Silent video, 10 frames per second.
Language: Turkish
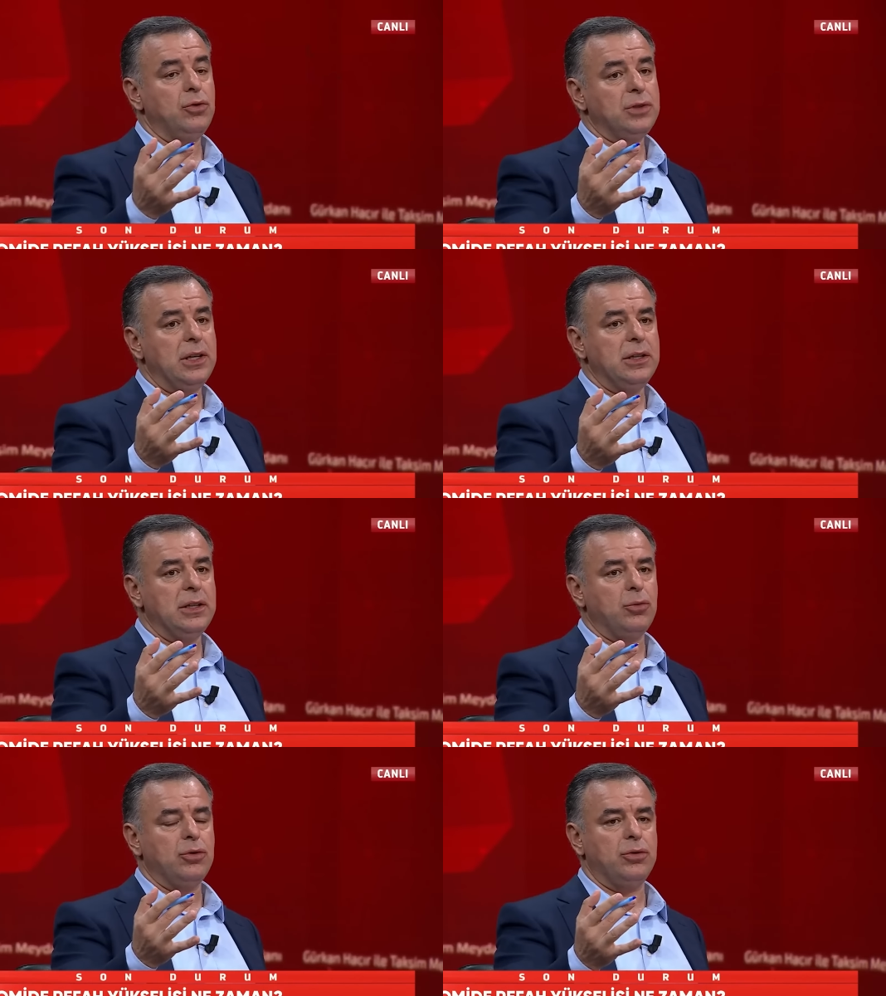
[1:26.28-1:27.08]

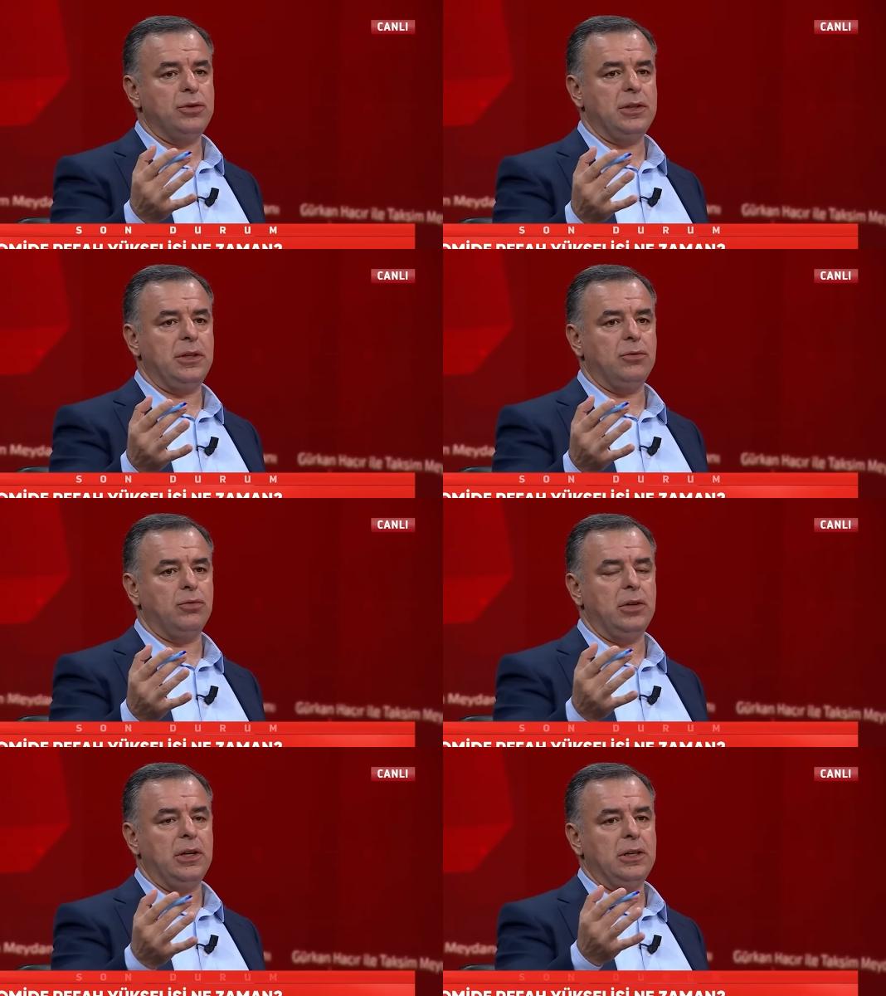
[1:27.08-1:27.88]
Özellikle motosiklet
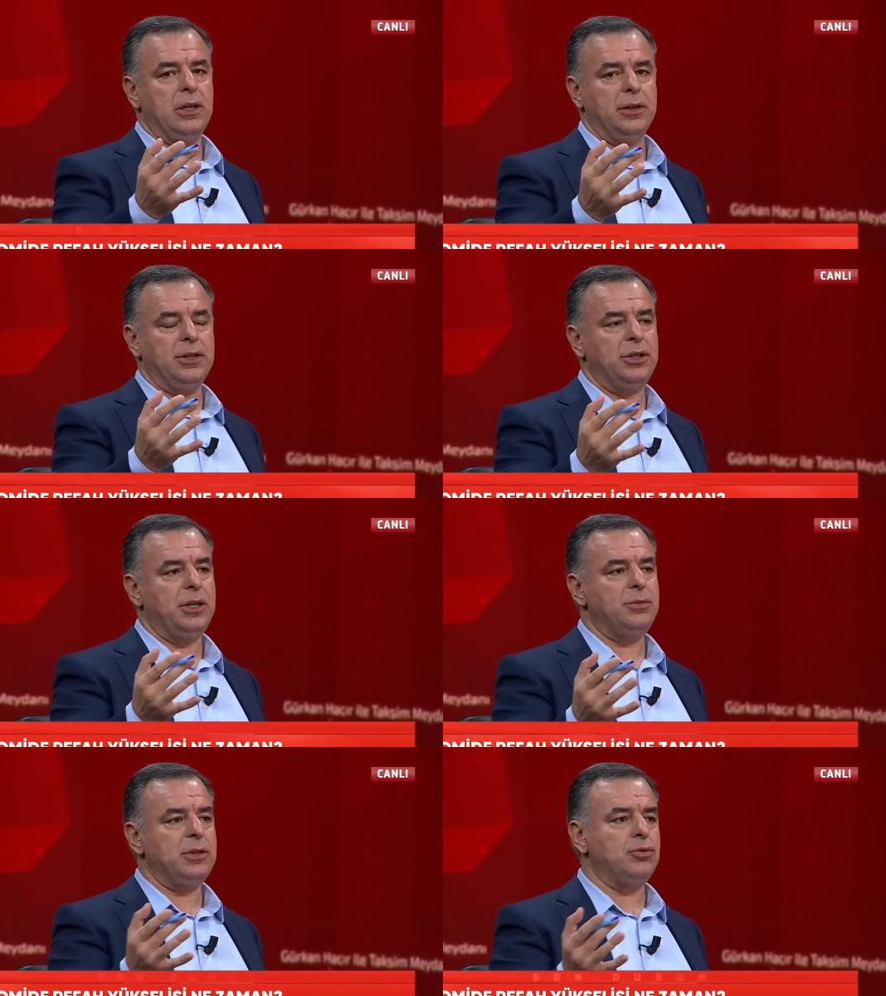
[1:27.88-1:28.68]
kullanan
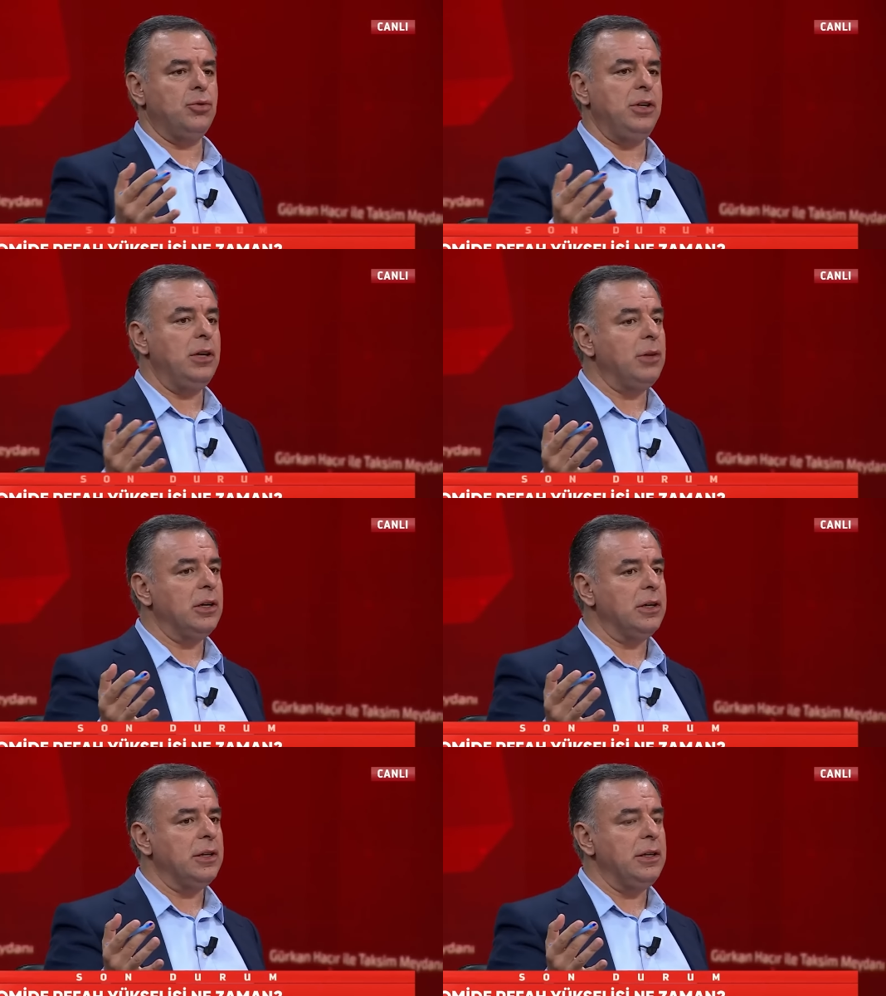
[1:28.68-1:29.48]
kardeşlerimize söyleyelim
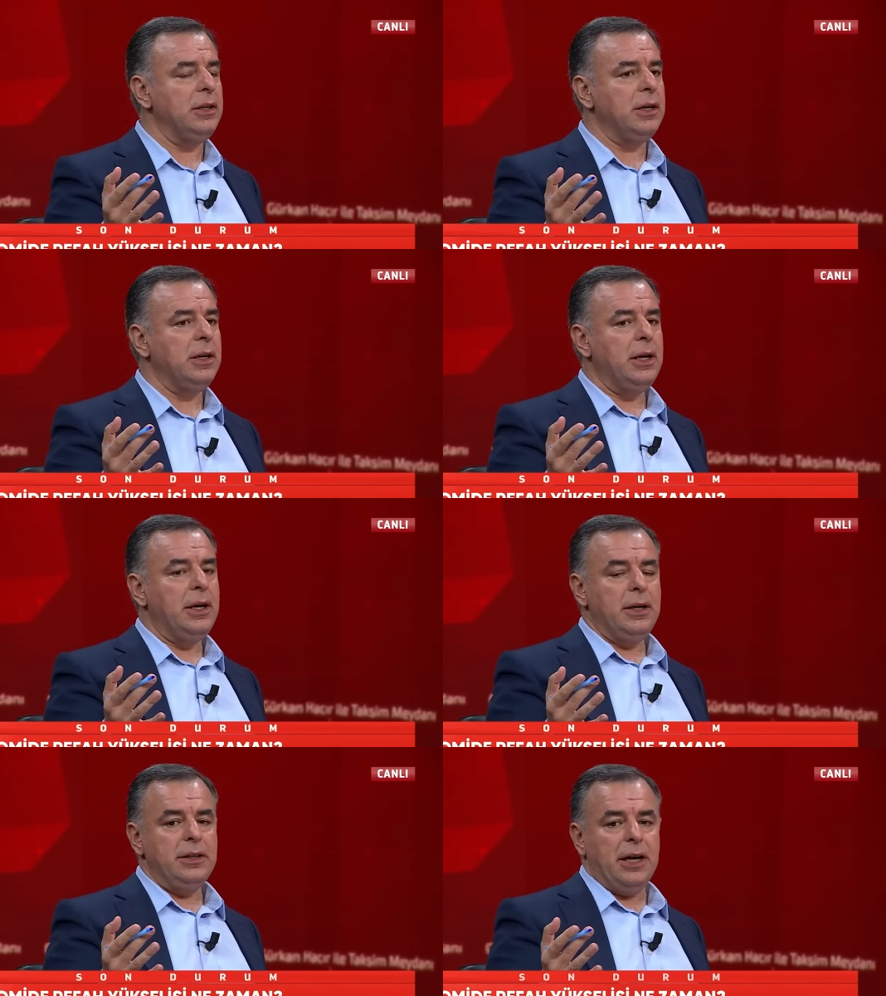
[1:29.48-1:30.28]
hakikaten
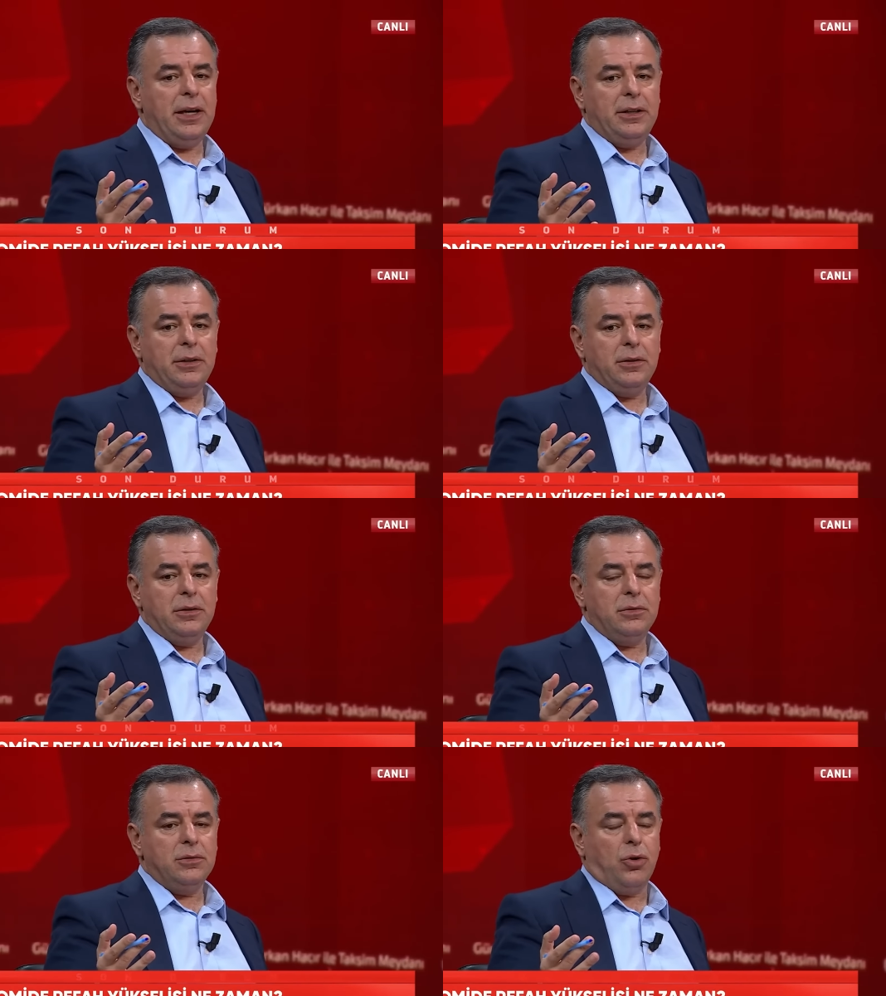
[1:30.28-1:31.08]
yani
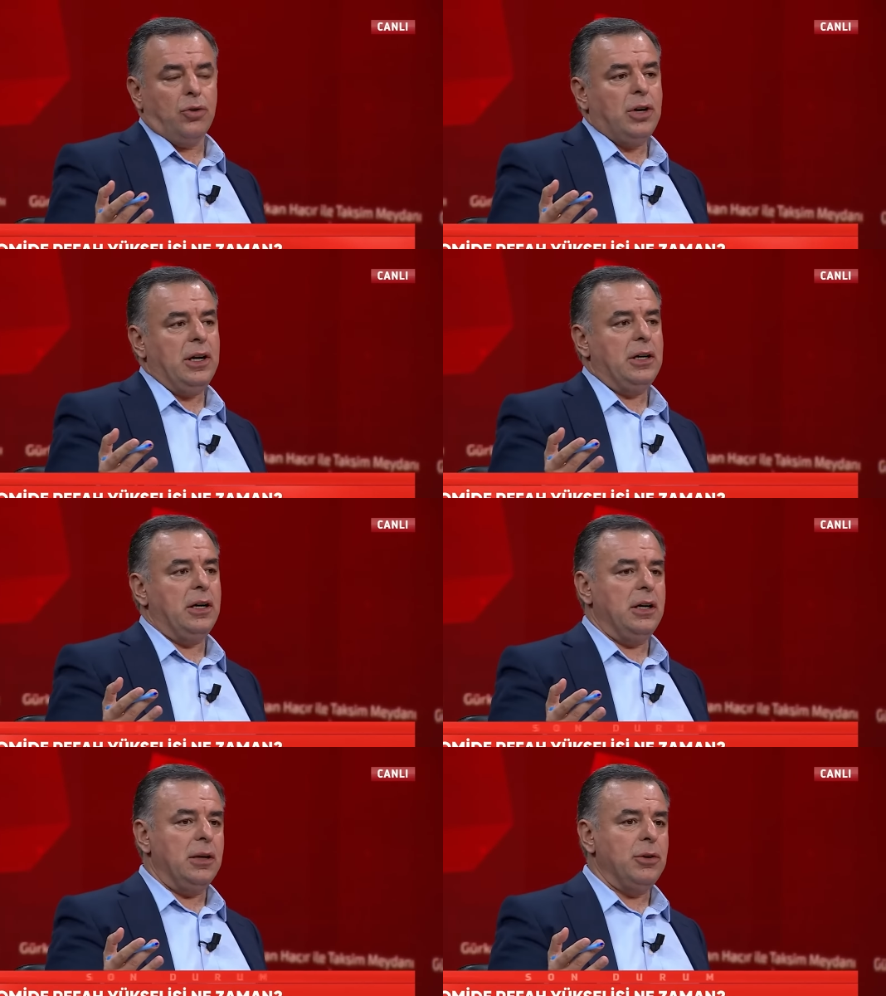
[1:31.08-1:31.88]
korkarak
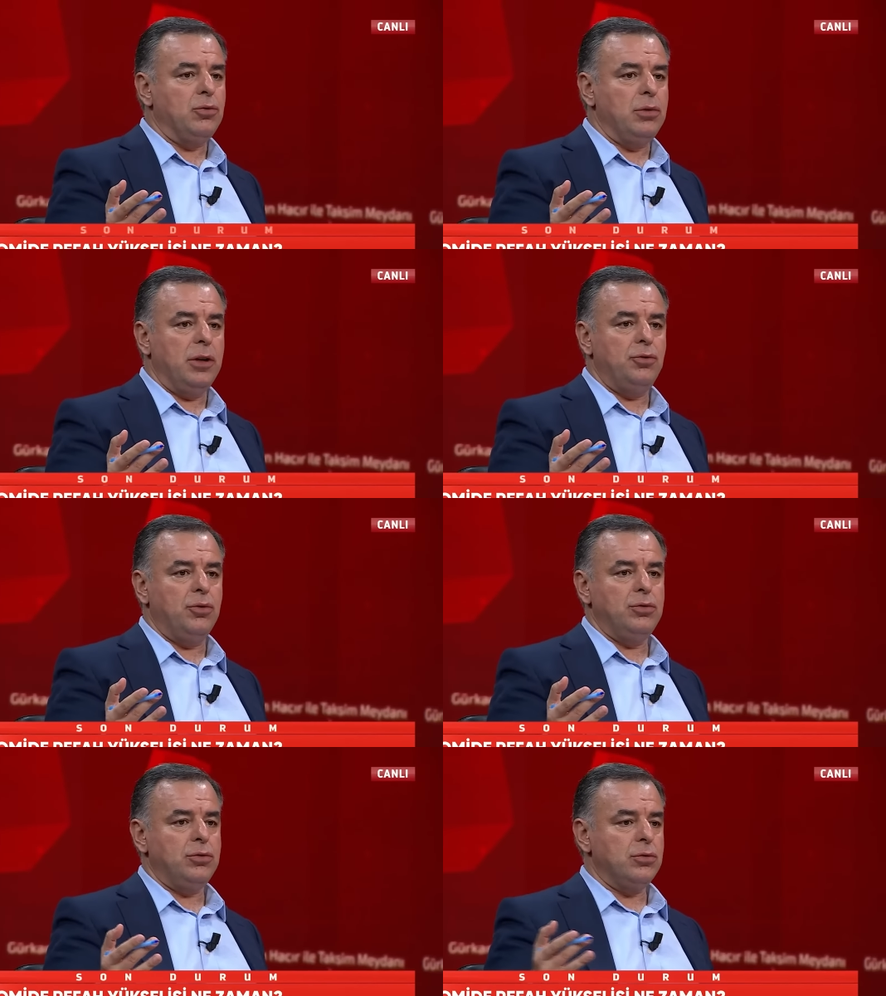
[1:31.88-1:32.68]
araba
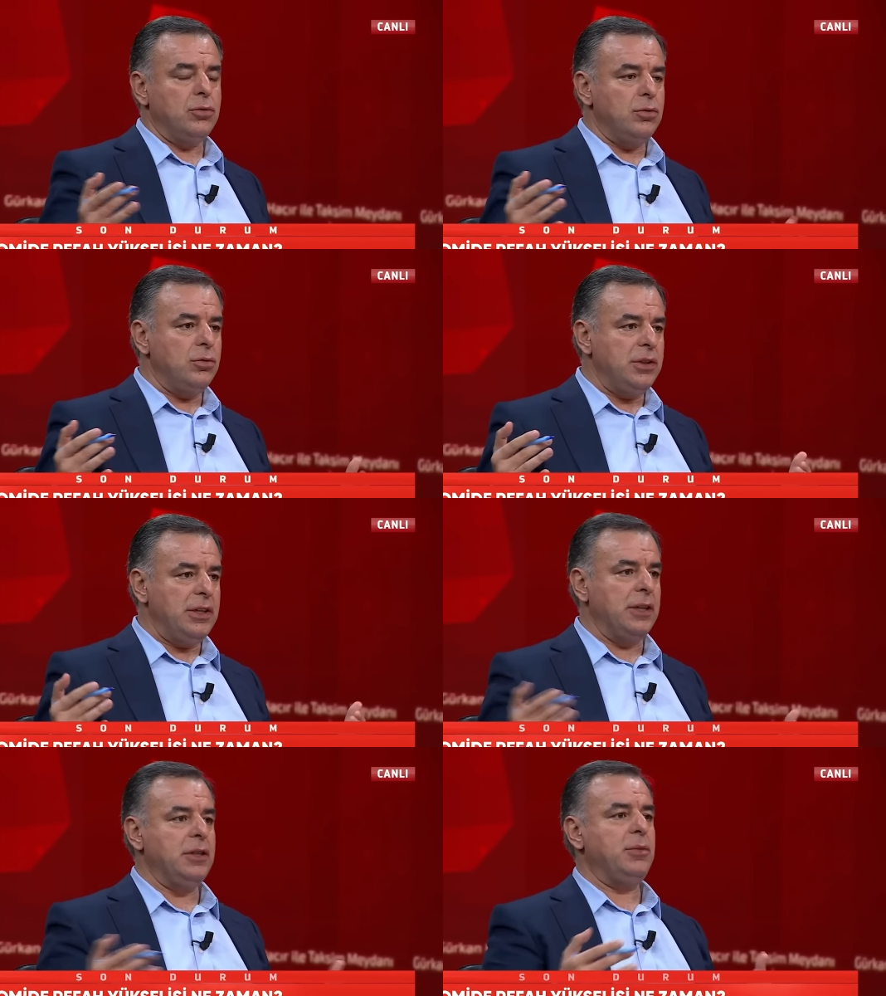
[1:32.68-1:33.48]
kullanıyoruz.
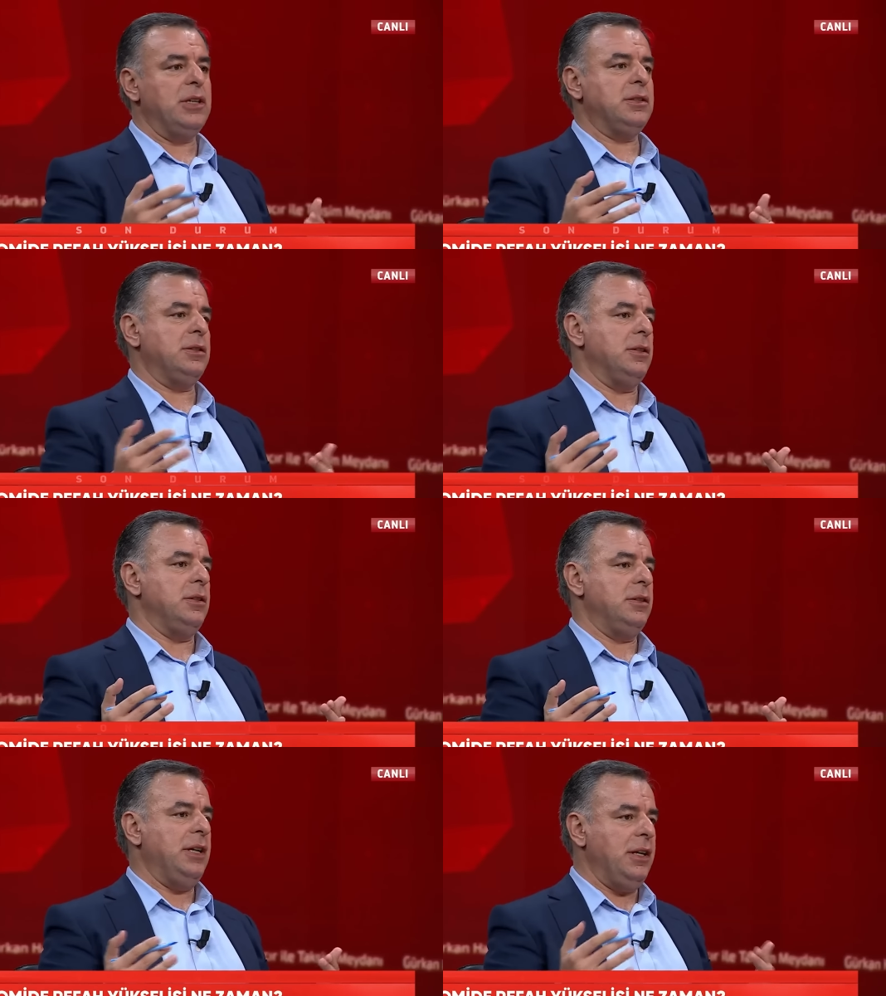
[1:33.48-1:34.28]
İnanılmaz
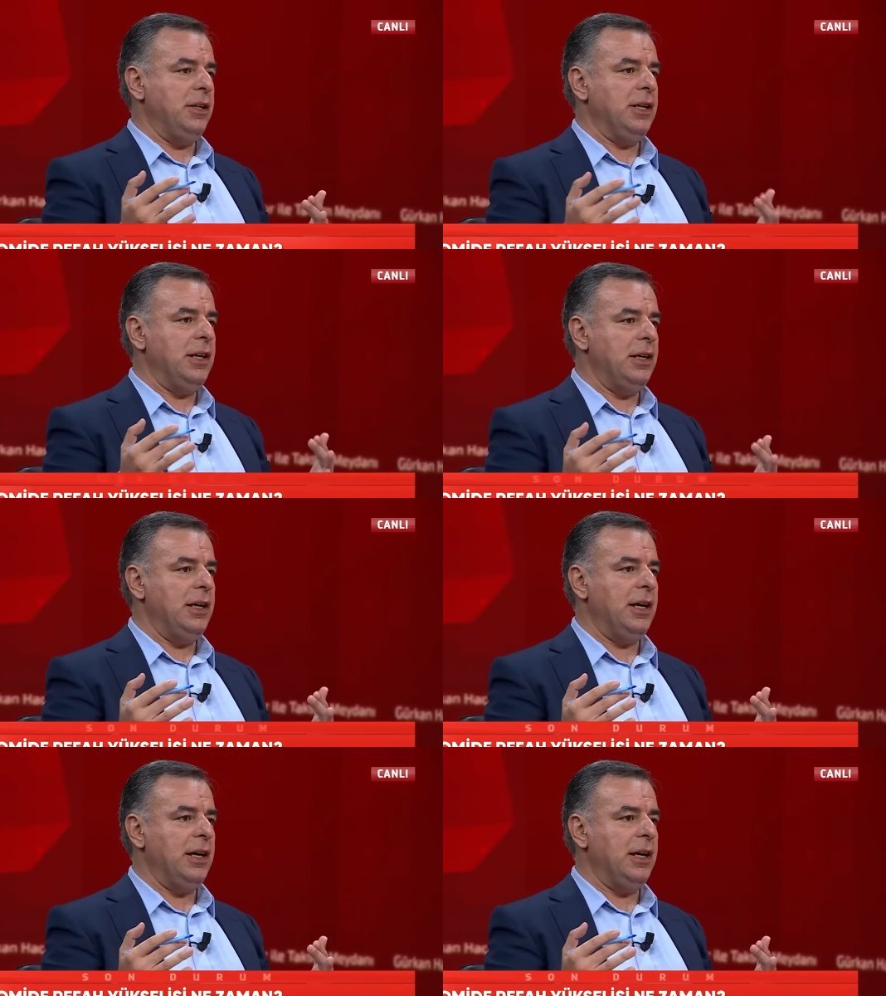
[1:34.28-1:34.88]
tehlikelerle